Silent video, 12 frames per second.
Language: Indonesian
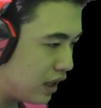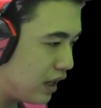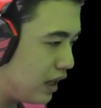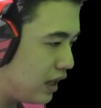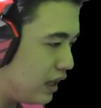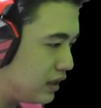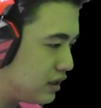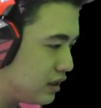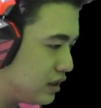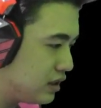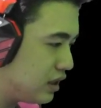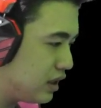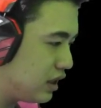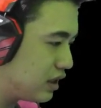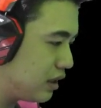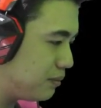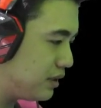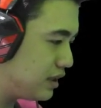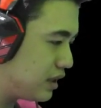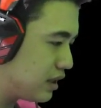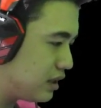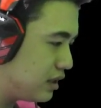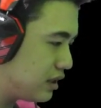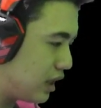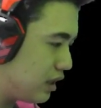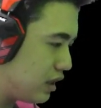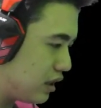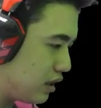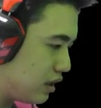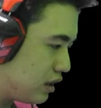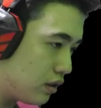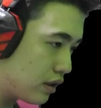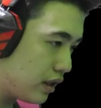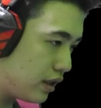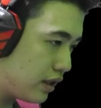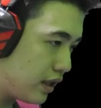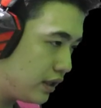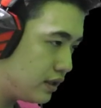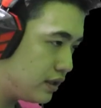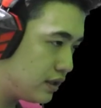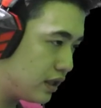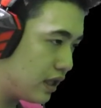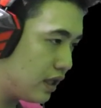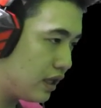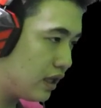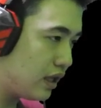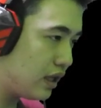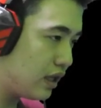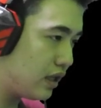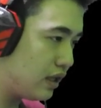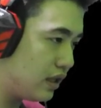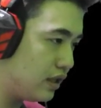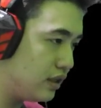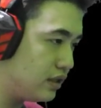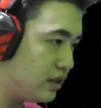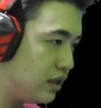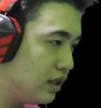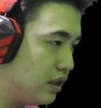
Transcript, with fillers: nice jadi kita bisa ke sana ya oke okay, nice nice